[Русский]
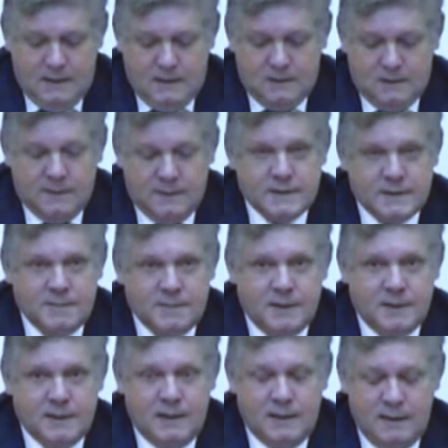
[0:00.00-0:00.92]

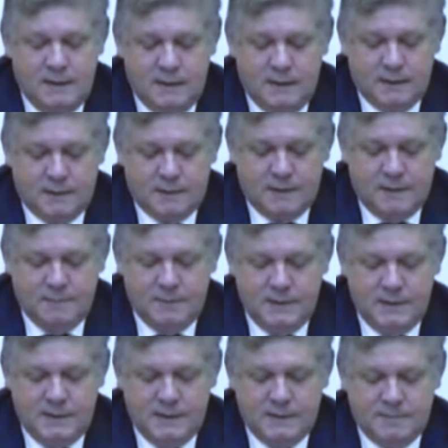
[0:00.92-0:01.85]
Уважаемые коллеги,
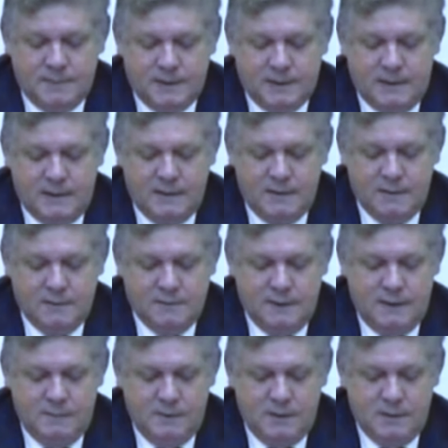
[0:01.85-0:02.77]
события последнего
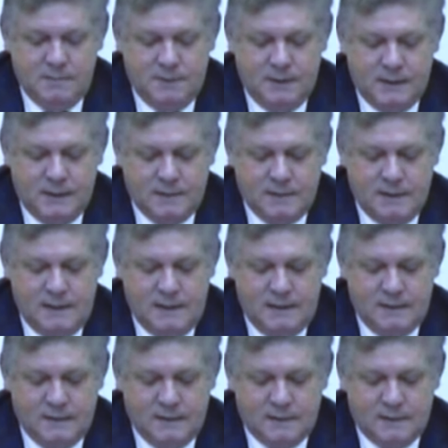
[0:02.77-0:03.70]
времени
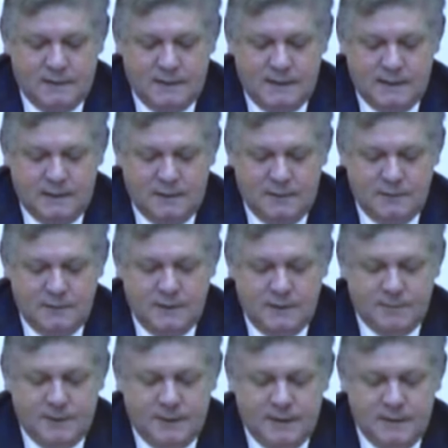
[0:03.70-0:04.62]
показали настоятельную
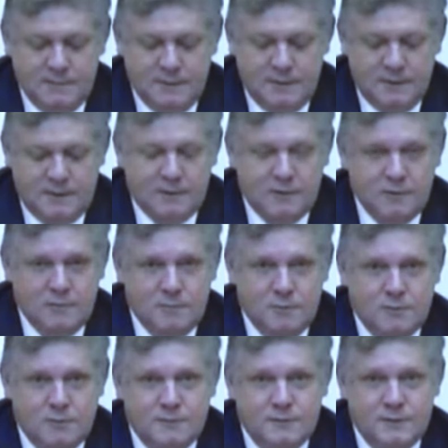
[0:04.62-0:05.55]
необходимость
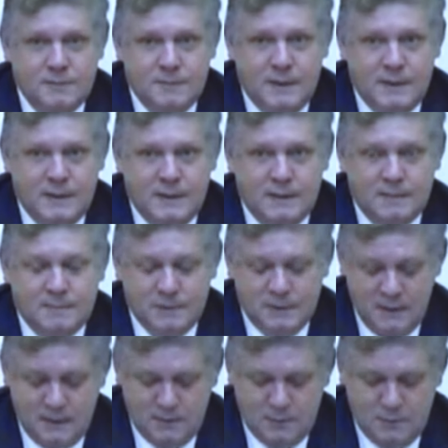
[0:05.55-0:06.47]
особого внимания
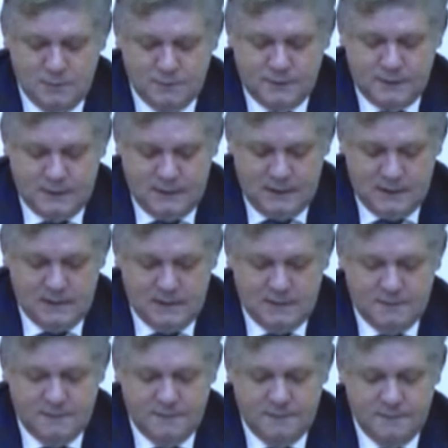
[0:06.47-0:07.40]
подготовки
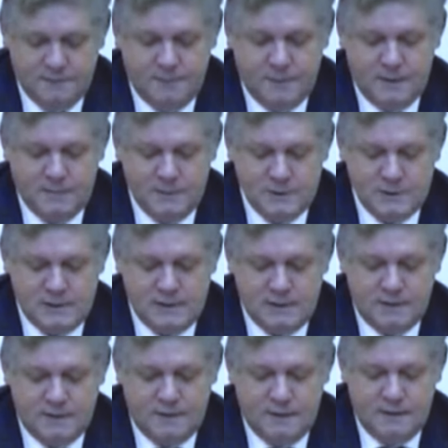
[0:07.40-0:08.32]
кадров в
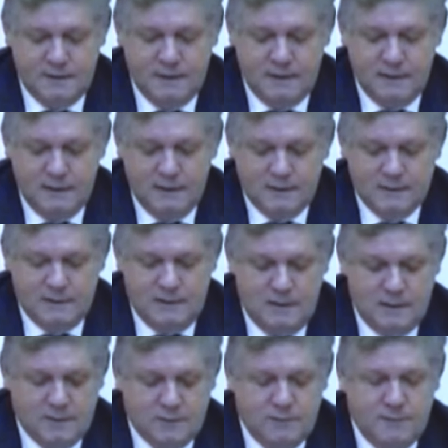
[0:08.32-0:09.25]
промышленности
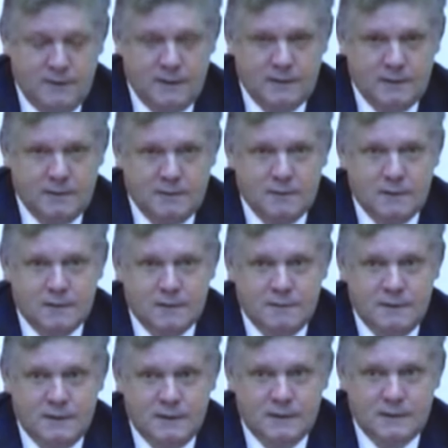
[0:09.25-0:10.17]
для суверенного
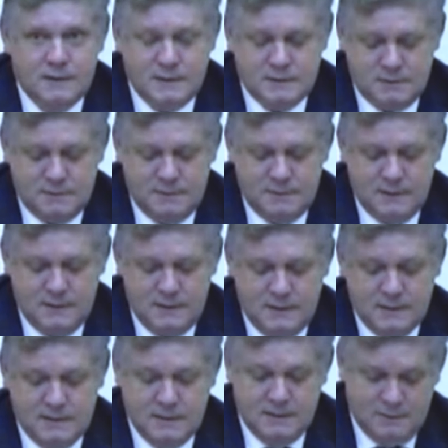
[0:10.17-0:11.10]
развития нашего
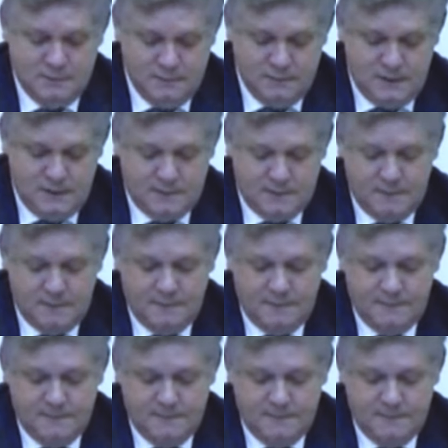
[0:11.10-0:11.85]
государства.